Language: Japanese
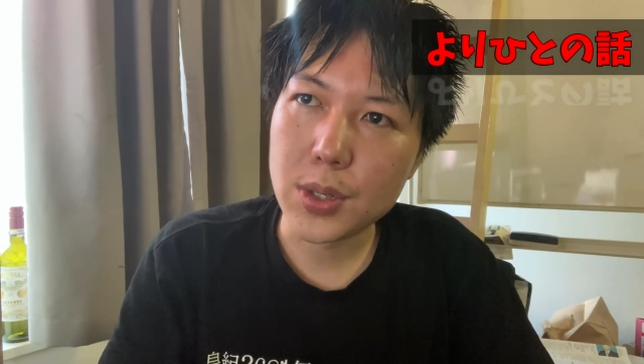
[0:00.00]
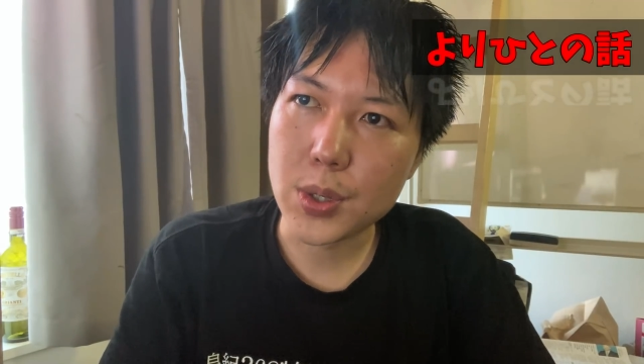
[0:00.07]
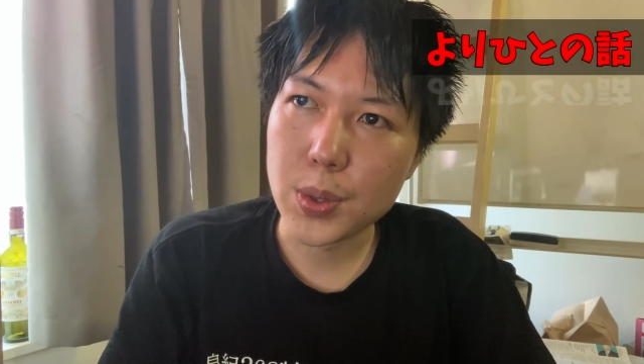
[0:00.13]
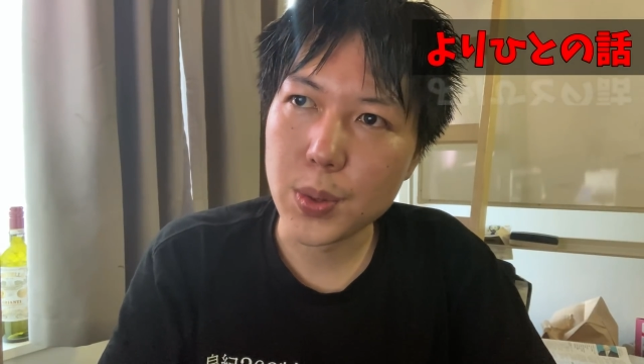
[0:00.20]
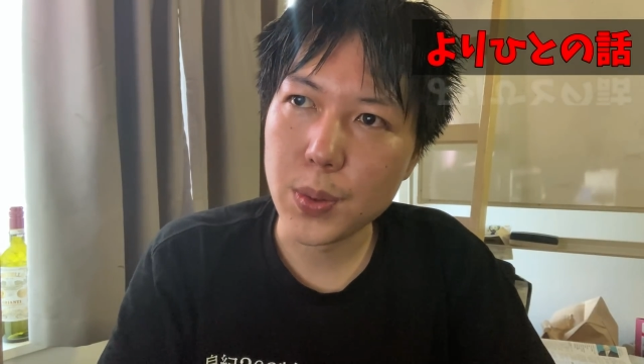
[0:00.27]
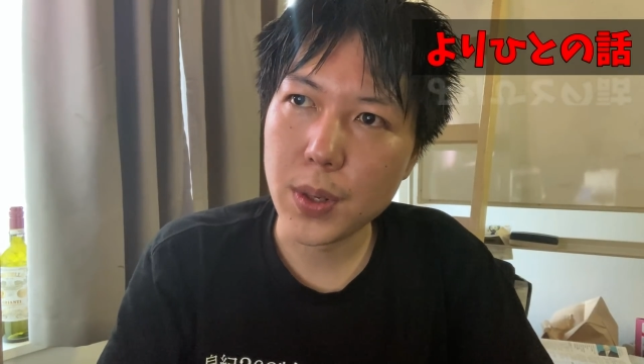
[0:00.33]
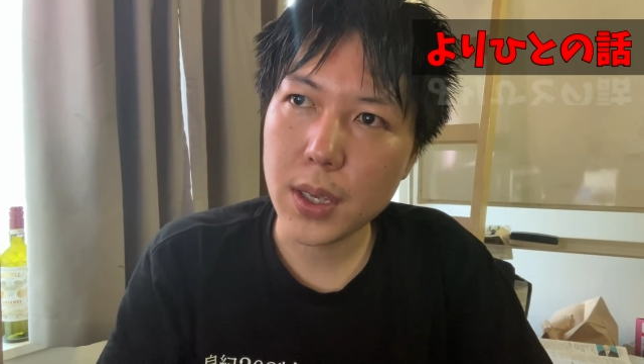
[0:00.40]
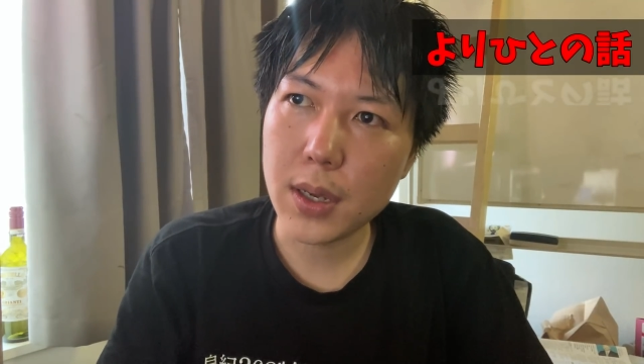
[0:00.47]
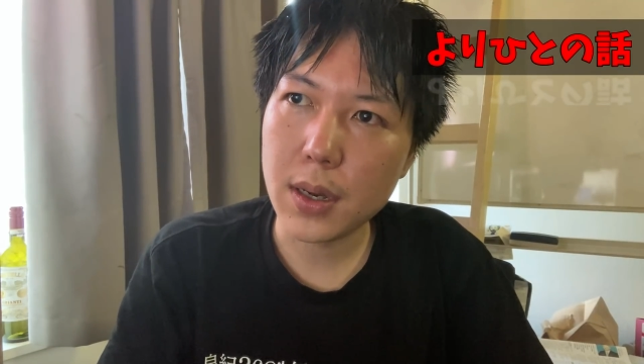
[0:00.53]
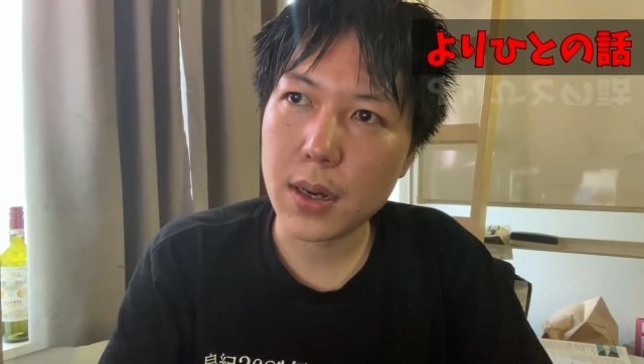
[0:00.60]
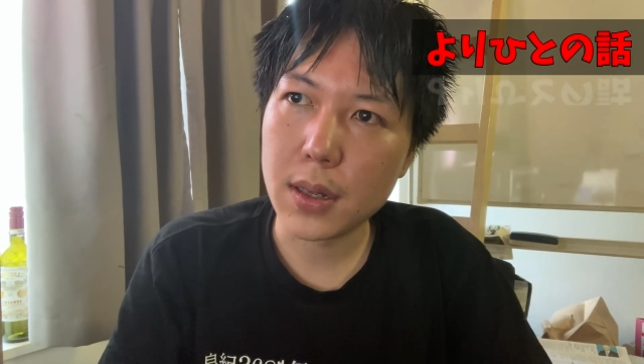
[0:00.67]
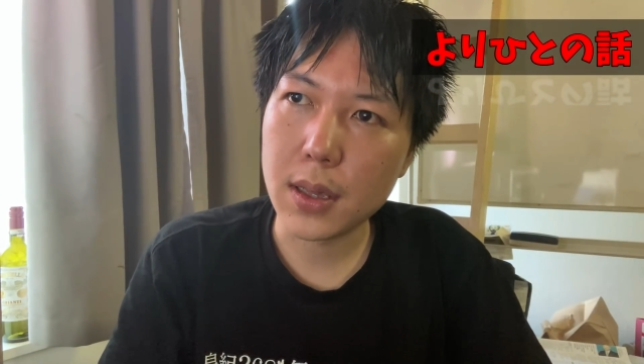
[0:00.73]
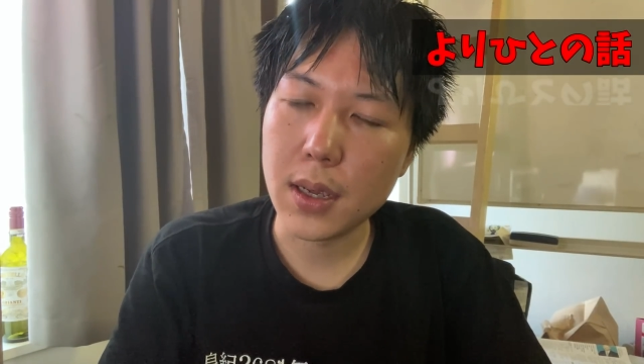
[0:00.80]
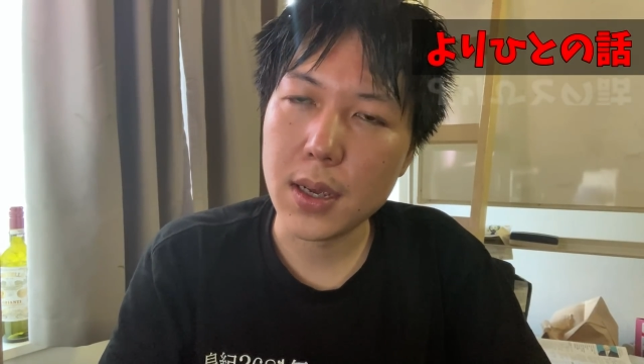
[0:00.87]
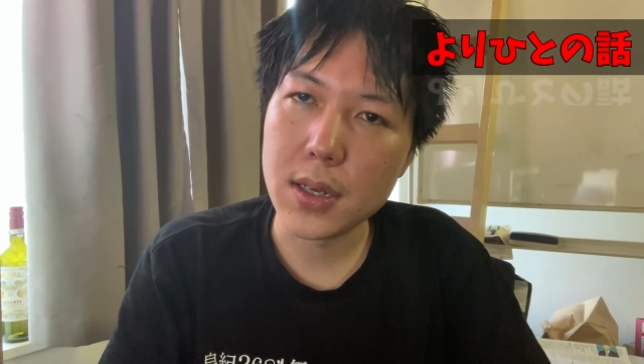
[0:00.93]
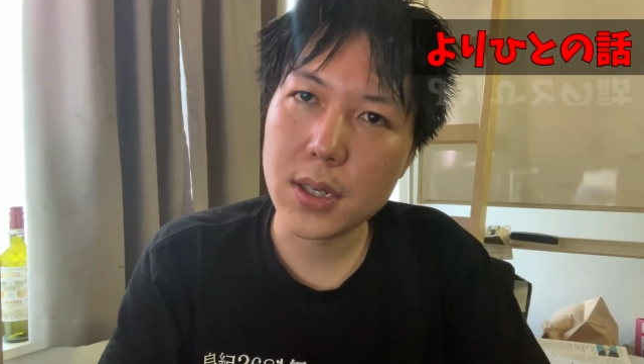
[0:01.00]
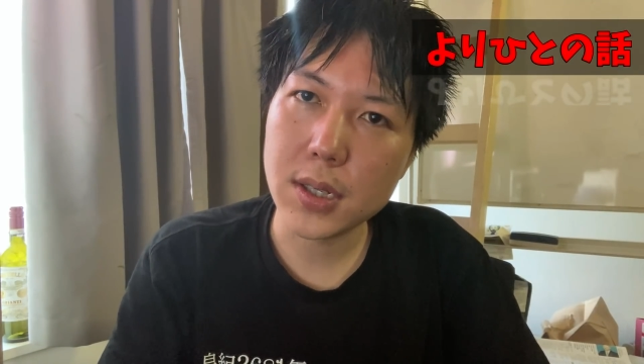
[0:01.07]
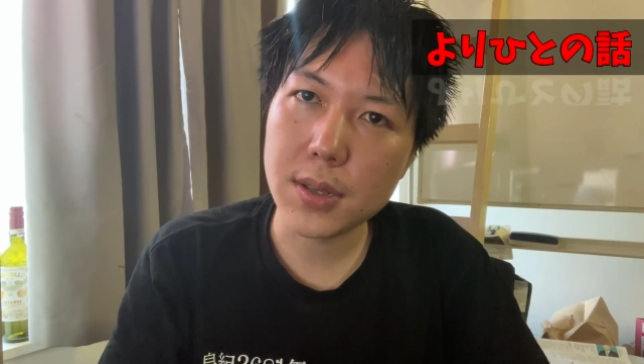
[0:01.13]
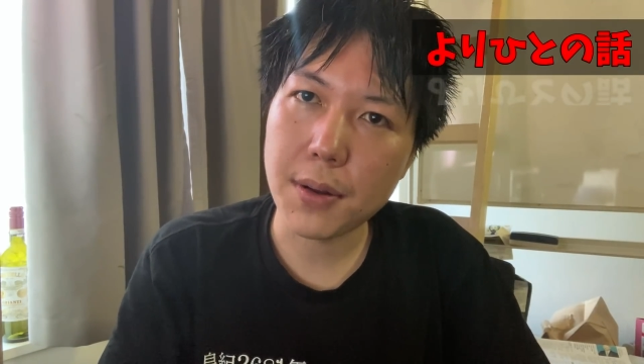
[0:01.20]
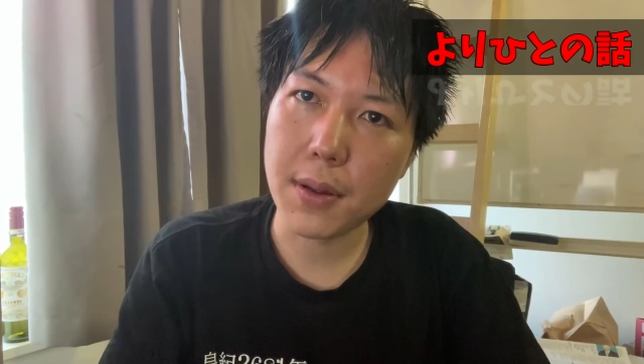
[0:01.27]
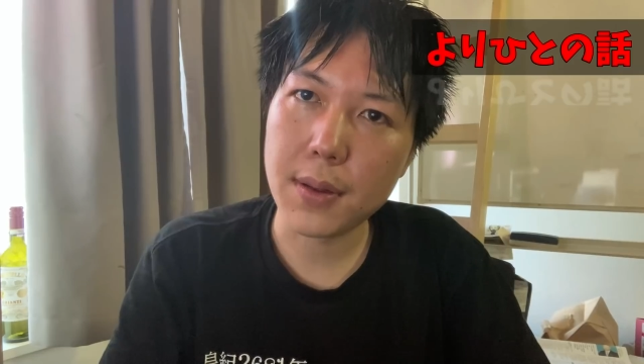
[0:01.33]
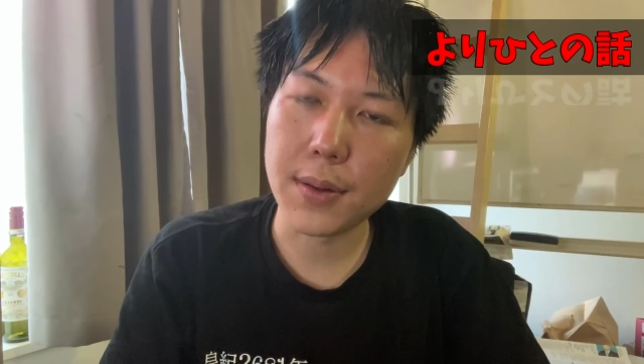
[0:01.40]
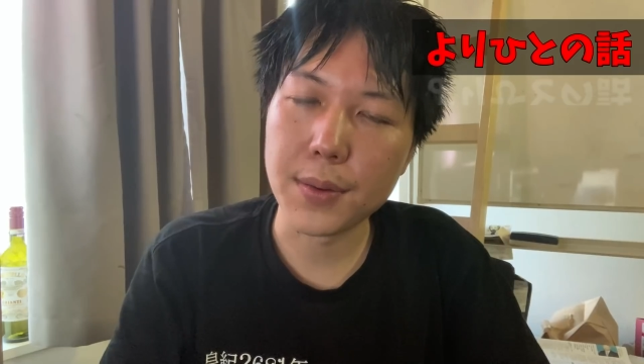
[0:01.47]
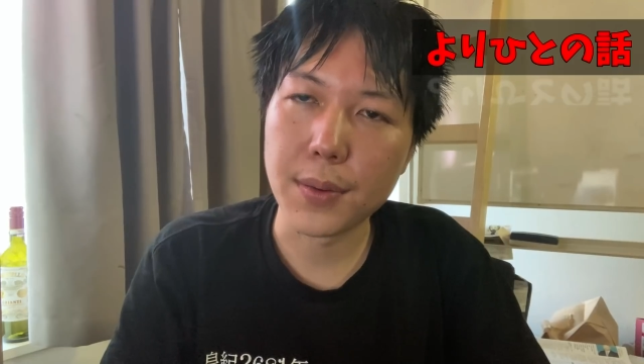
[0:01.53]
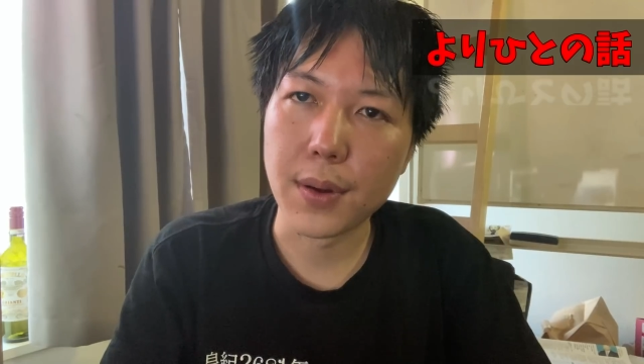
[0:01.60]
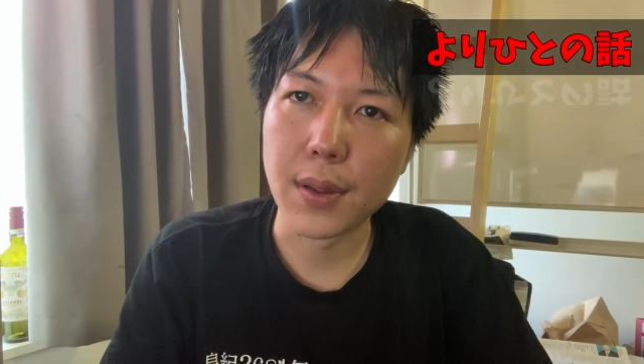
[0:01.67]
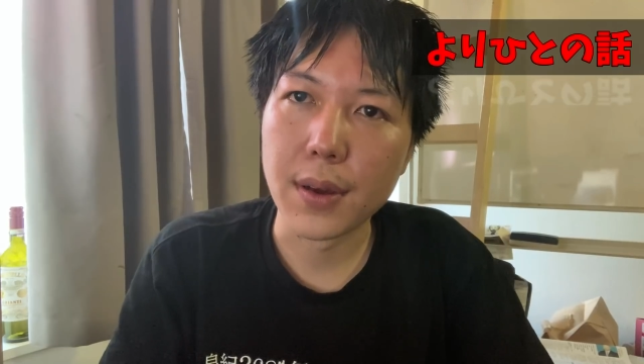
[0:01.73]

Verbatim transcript: 収益化が停止されたのか